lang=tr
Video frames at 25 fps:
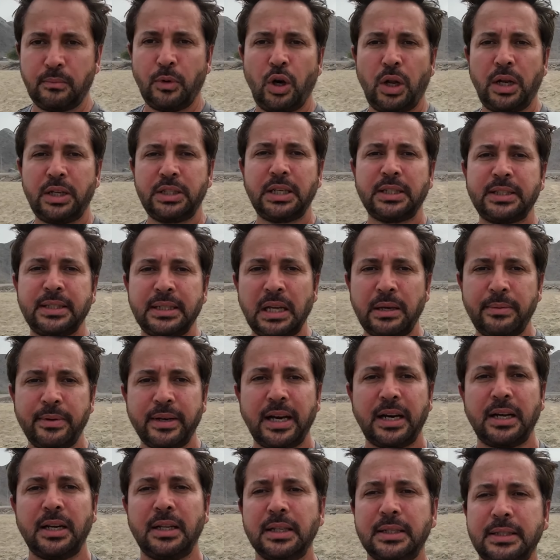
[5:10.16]
Böylece dinamik
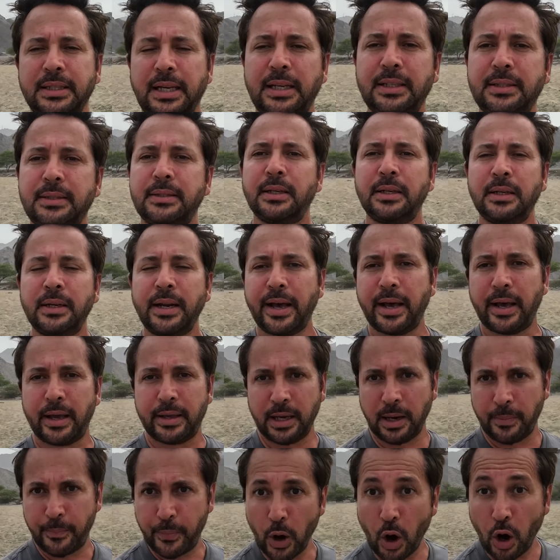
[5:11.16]
aralık testlerini de
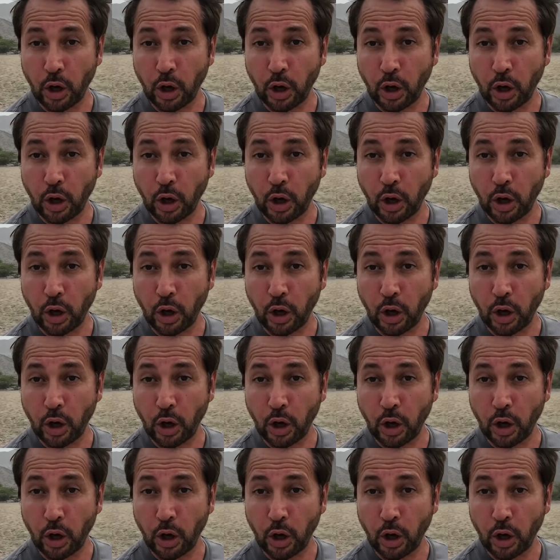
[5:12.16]
yapıyor